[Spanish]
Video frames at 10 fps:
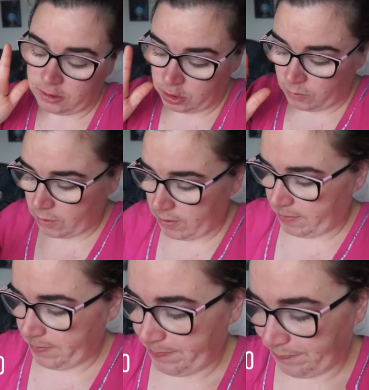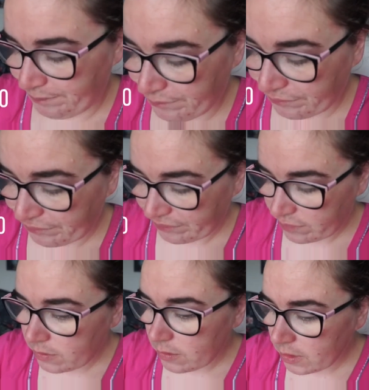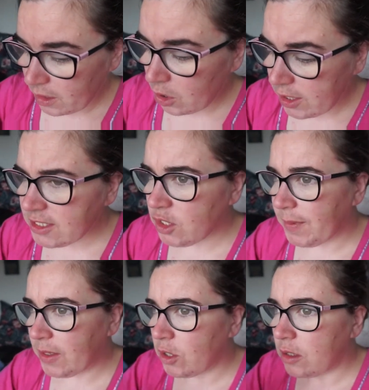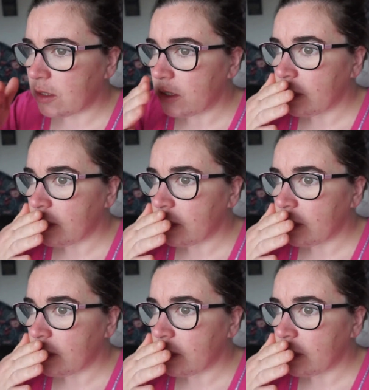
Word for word: Yo muy bien. Hoy es domingo